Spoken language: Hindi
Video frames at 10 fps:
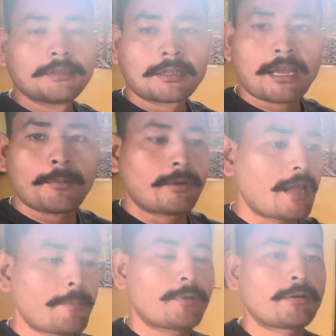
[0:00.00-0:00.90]
क्या बोले
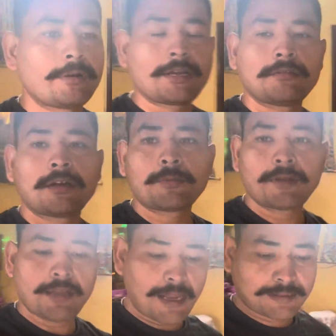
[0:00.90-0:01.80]
आप लोग को रेगुलर
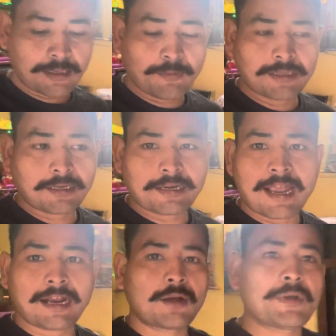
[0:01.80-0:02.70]
वही आज का वेदर
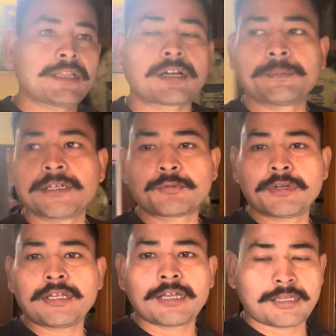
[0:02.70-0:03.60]
यहाँ का वेदर अपडेट
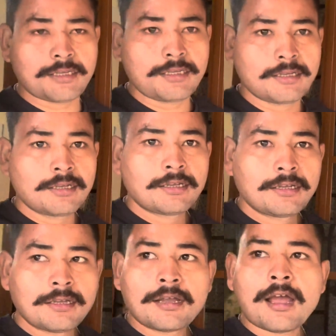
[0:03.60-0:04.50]
वही है कि
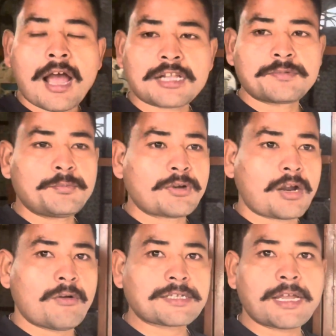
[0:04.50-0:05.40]
आज भी पूरा
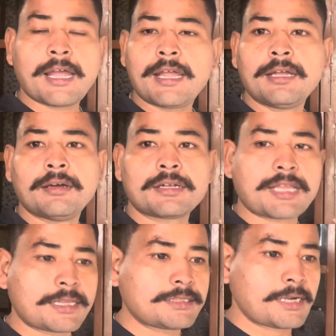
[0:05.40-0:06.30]
कुआसा है और
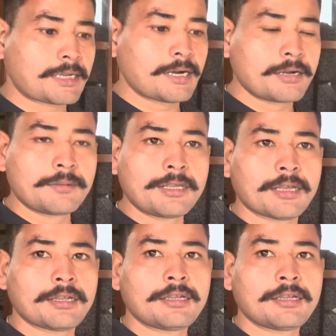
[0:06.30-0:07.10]
साथ ही साथ ठंड भी है